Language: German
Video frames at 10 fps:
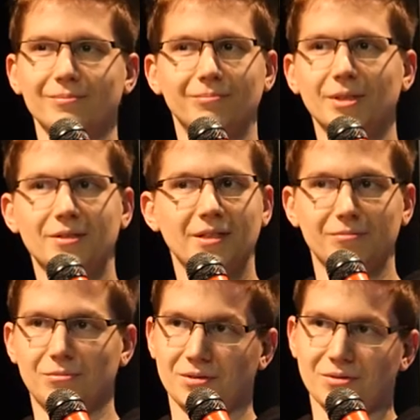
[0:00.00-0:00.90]
Mit die,
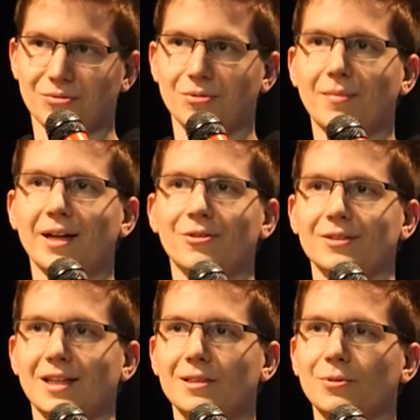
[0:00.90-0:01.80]
das ist so mein
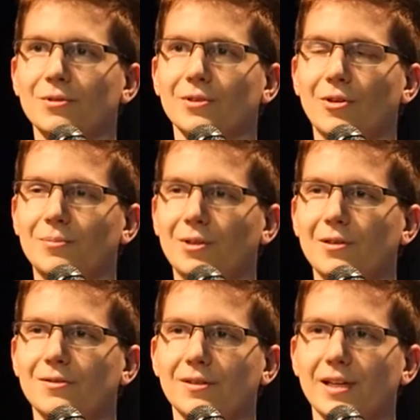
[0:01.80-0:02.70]
Kontaktpunkt zur Open
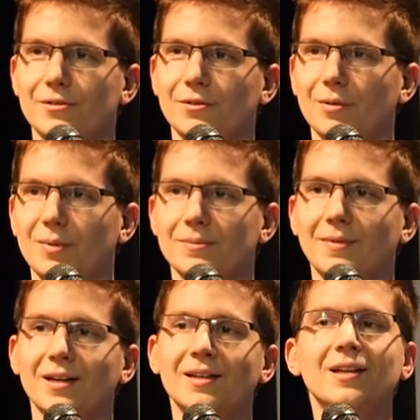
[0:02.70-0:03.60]
Knowledge Foundation. Irgendwie bin ich
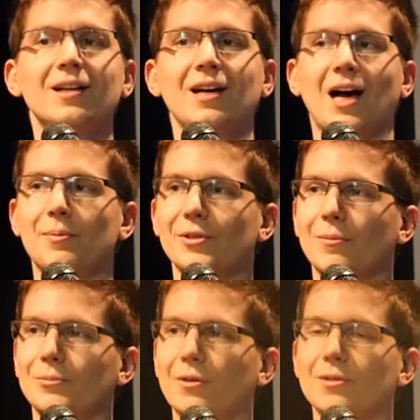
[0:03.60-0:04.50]
mal, habe die
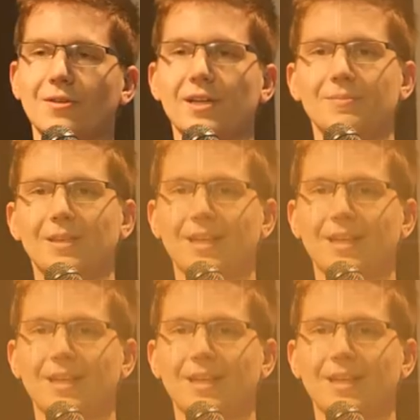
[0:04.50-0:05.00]
Open Knowledge Foundation mal